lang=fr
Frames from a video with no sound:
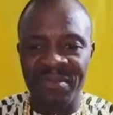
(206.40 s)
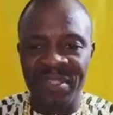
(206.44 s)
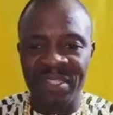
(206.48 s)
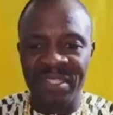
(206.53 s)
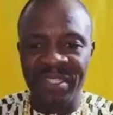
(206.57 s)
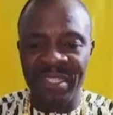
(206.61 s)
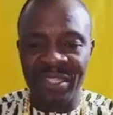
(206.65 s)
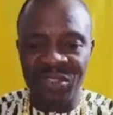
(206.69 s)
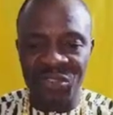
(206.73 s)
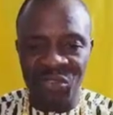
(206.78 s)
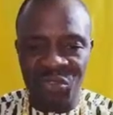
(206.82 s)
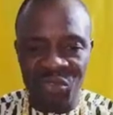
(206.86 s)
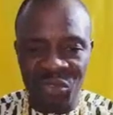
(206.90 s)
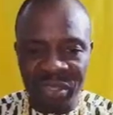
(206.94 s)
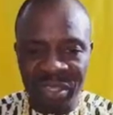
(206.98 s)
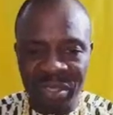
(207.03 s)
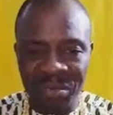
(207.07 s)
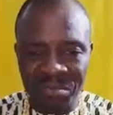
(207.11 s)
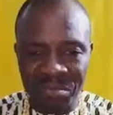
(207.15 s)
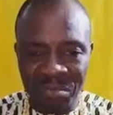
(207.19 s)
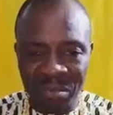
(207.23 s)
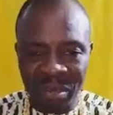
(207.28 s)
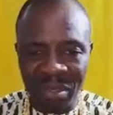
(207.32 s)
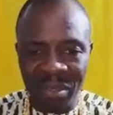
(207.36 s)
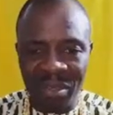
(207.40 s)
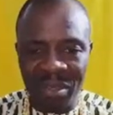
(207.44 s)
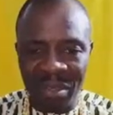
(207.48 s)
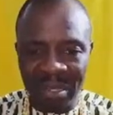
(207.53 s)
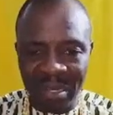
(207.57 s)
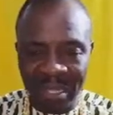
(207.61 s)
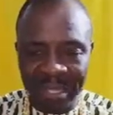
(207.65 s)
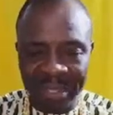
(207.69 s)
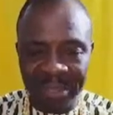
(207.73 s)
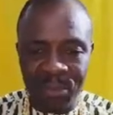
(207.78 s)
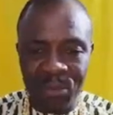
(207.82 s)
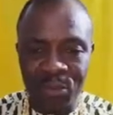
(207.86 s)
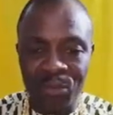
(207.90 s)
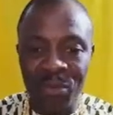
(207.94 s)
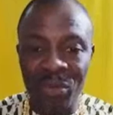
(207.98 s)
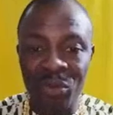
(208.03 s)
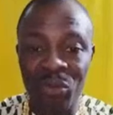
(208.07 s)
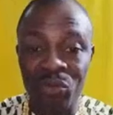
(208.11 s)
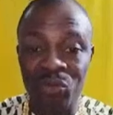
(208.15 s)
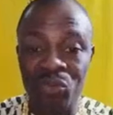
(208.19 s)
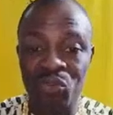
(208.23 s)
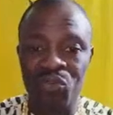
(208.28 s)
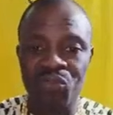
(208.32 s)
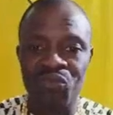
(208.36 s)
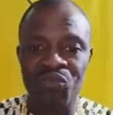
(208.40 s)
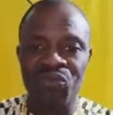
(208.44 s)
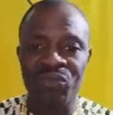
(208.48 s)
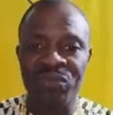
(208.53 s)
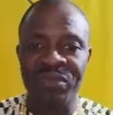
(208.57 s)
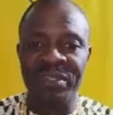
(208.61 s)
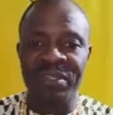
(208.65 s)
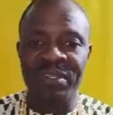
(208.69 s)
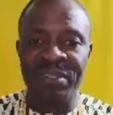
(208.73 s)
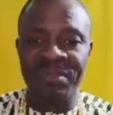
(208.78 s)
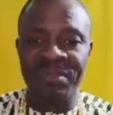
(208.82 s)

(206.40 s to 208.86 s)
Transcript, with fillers: C'est ce qui manque l'être humain aujourd'hui.